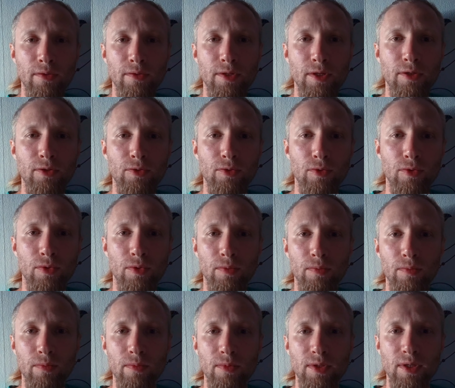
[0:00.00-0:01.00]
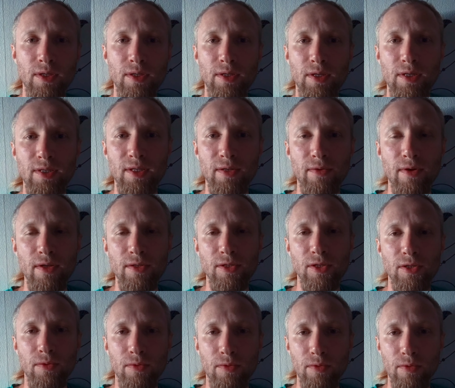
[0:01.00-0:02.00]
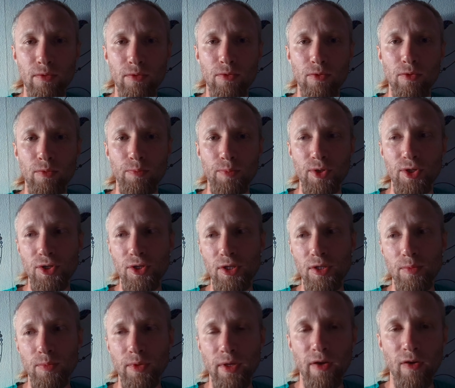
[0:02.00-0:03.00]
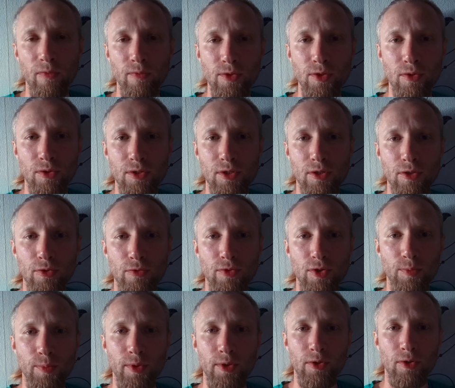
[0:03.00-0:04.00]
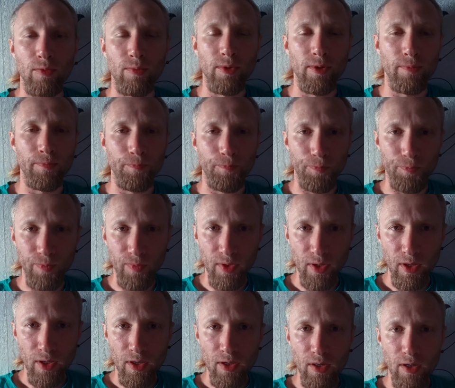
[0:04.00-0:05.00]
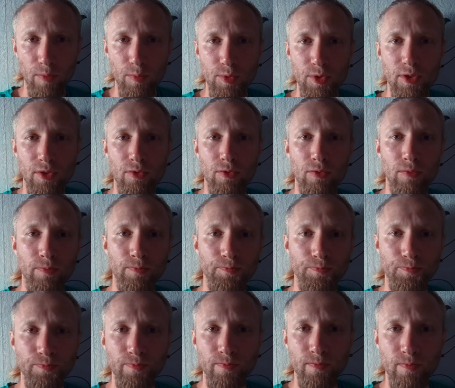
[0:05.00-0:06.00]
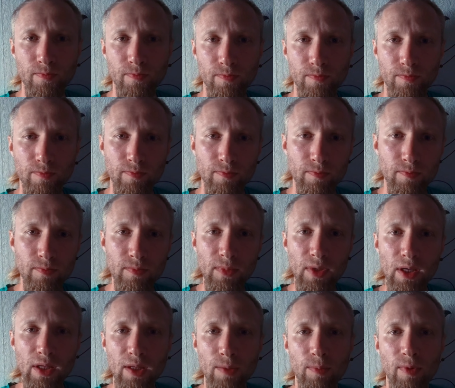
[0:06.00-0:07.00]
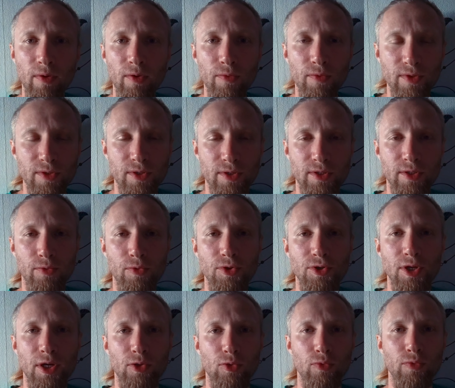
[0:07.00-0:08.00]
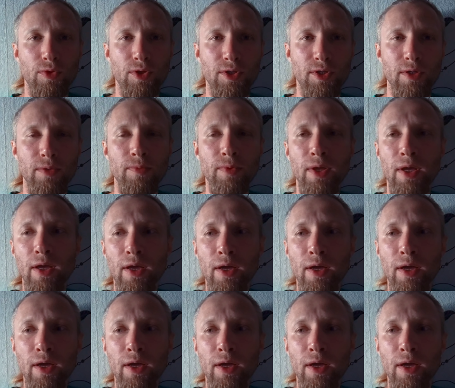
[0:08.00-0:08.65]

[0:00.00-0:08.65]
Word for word: Те, кто заинтересовался, то пишите мне, я вам все расскажу, все подробно объясню. Добавлю вас в гостевой чат, увидите,